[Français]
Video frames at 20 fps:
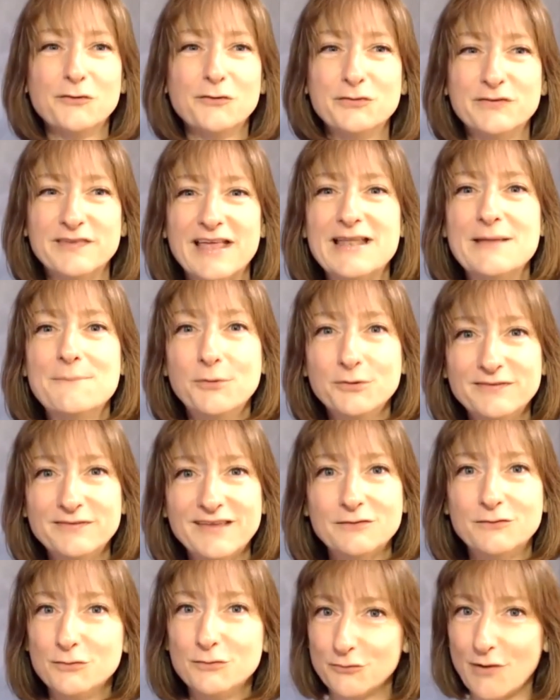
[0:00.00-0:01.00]
que vous allez
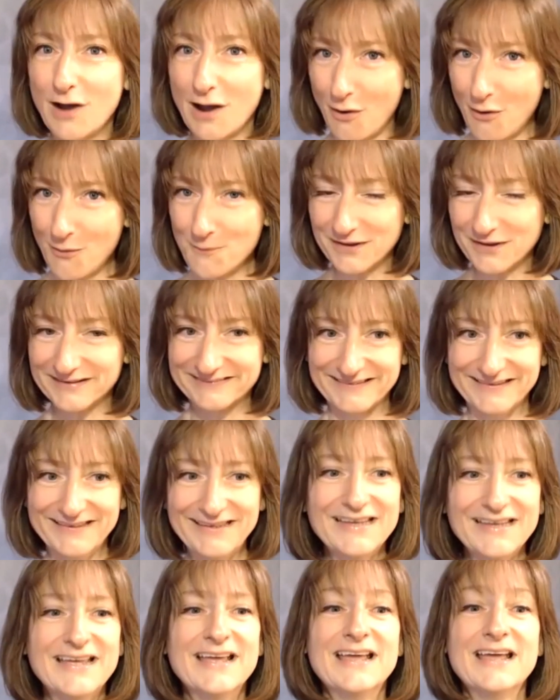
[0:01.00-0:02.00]
peut-être devoir emprunter,
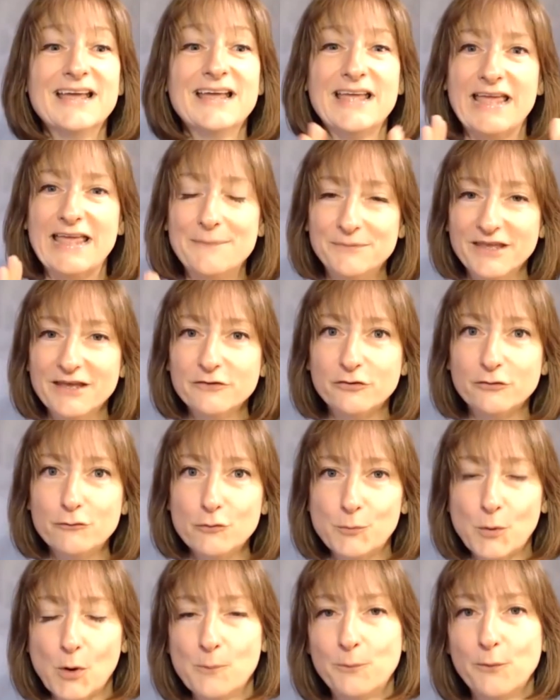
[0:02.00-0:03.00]
eh bien, je
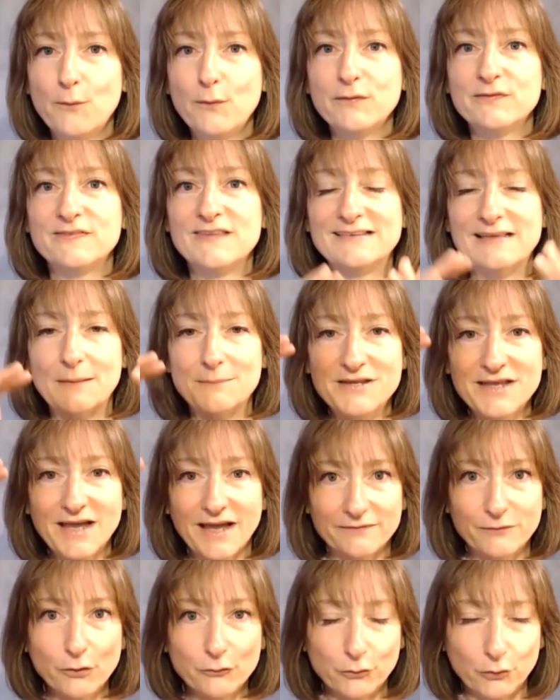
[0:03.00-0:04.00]
vous propose d'établir
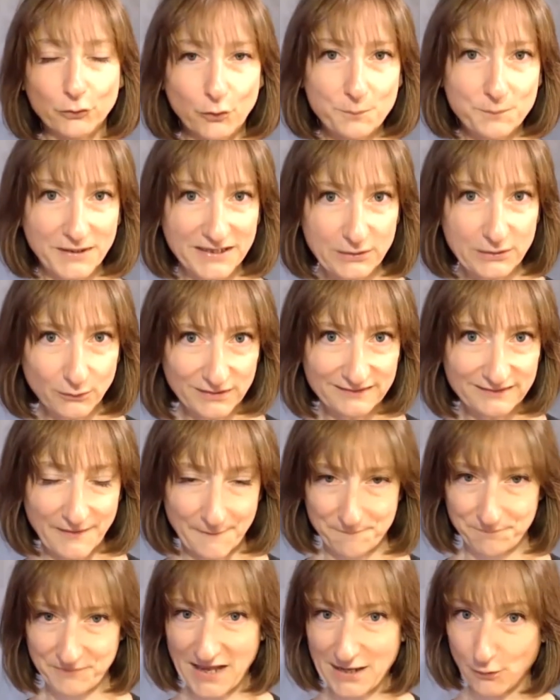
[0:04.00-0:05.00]
un ordre de
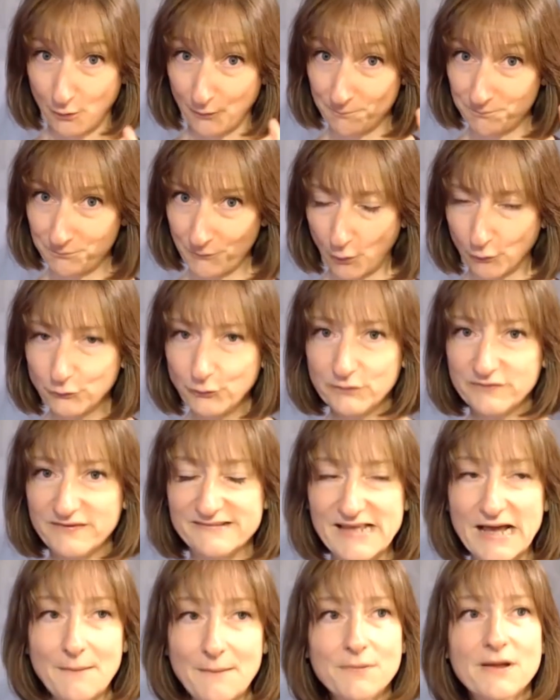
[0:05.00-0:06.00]
priorité. Alors, en deux
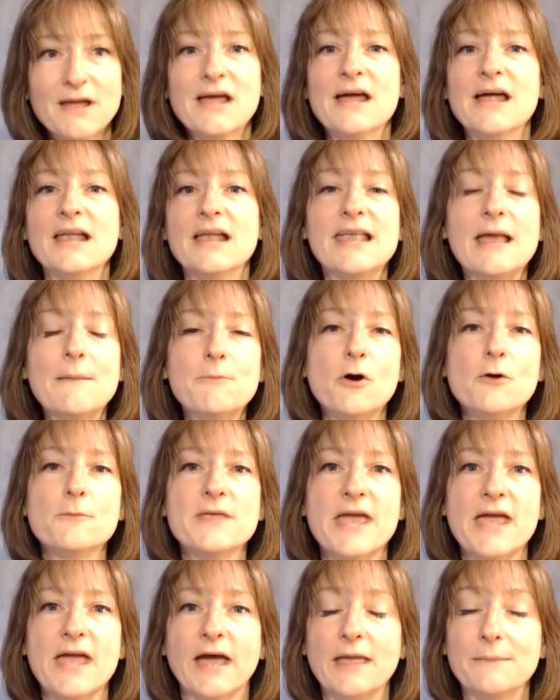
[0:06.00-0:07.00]
étapes. La
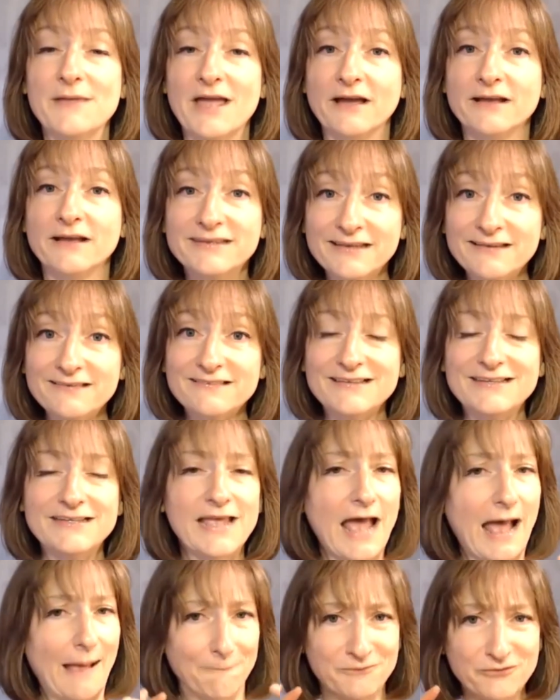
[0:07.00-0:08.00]
première, eh bien, qu'est-ce qui
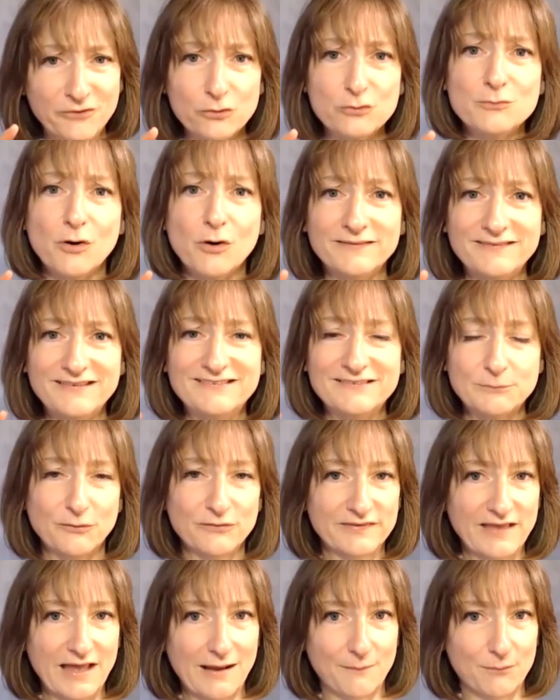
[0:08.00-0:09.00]
est absolument
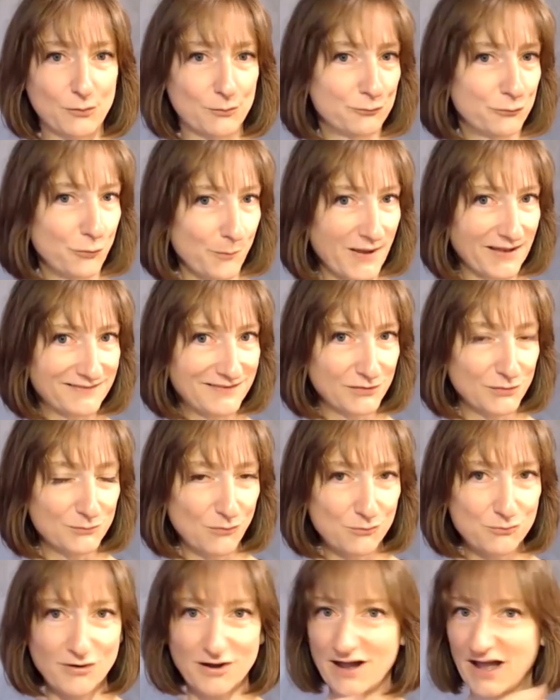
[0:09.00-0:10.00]
indispensable pour partir de
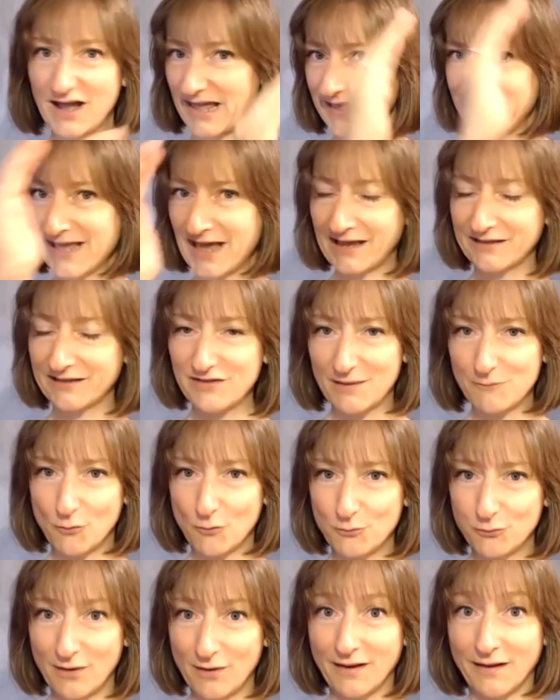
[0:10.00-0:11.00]
mon point A et arriver à
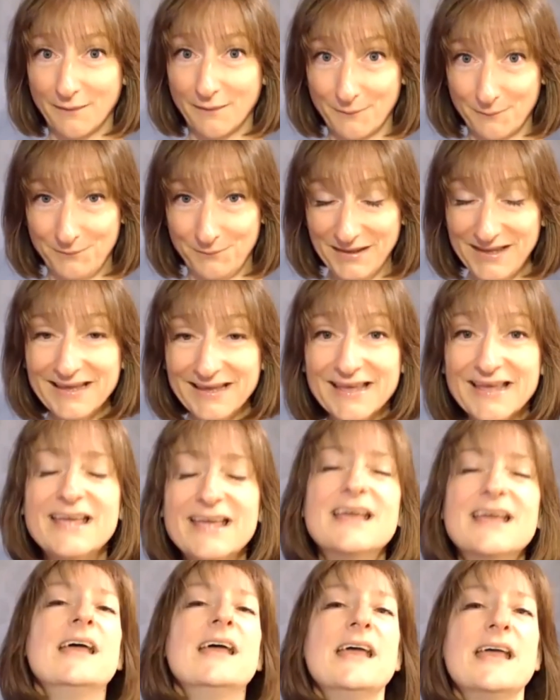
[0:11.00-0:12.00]
mon point B
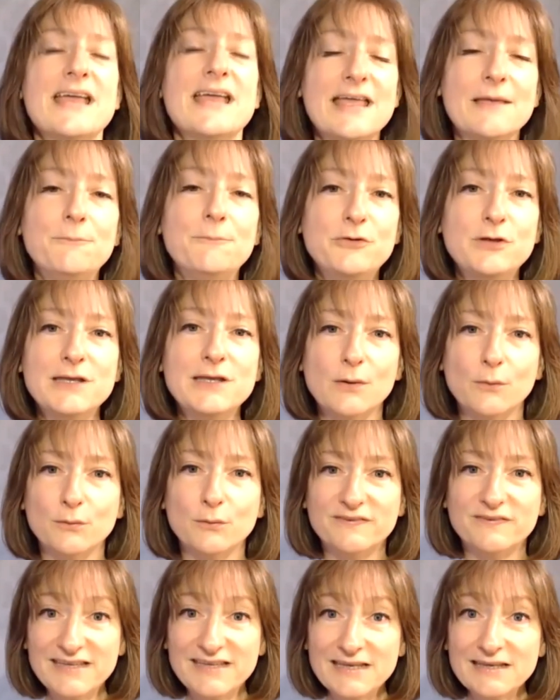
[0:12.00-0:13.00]
Et puis
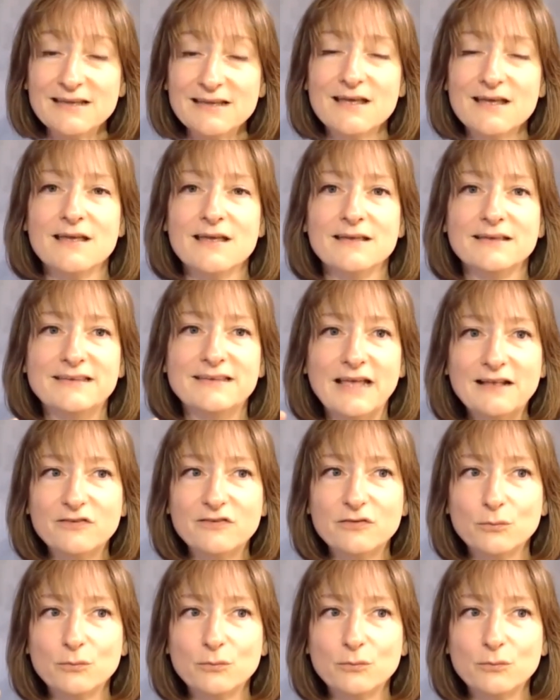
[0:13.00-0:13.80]
aussi, quelles